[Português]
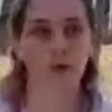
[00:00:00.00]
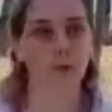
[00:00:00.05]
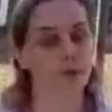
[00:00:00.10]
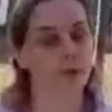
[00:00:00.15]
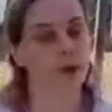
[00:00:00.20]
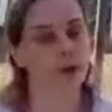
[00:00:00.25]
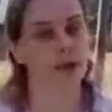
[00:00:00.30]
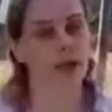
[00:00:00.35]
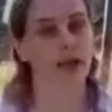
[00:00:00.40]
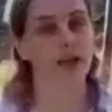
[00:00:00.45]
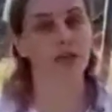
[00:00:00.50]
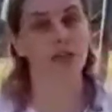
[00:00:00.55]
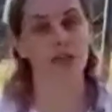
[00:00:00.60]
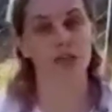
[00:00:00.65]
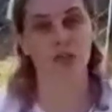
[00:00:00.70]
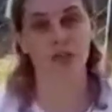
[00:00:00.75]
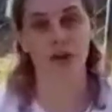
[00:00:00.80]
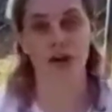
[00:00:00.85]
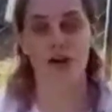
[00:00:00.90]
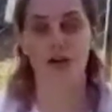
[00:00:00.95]
ou para quem
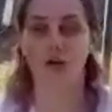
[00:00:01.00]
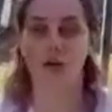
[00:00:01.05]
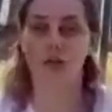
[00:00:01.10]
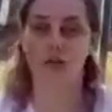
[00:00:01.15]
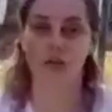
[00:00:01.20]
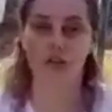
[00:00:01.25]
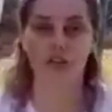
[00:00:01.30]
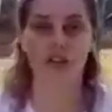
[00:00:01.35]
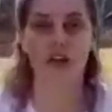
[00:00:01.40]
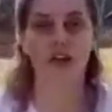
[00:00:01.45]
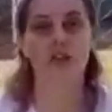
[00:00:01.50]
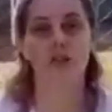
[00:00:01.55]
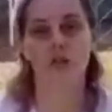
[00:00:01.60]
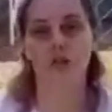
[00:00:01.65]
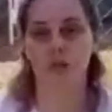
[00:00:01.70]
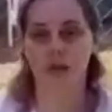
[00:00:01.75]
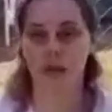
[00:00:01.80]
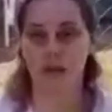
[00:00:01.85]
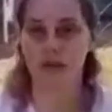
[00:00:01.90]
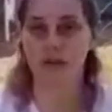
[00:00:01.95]
estiver com vocês
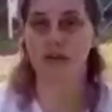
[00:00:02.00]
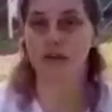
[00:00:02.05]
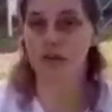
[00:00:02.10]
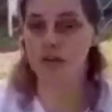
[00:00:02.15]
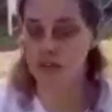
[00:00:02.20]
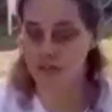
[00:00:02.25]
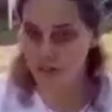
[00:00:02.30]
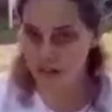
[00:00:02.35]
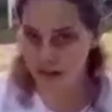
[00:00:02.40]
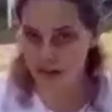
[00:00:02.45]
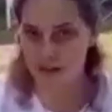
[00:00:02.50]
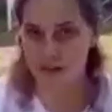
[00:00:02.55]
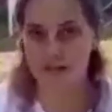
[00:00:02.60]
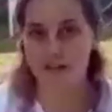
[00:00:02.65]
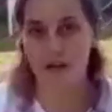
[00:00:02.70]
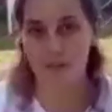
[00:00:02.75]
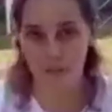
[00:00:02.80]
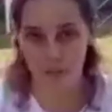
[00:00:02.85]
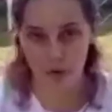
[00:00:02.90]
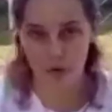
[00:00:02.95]
cuidando de vocês,
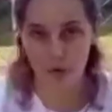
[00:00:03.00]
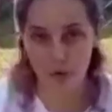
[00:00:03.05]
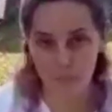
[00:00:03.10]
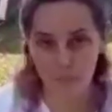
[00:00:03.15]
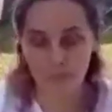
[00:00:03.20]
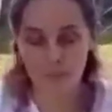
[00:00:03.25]
tá bom?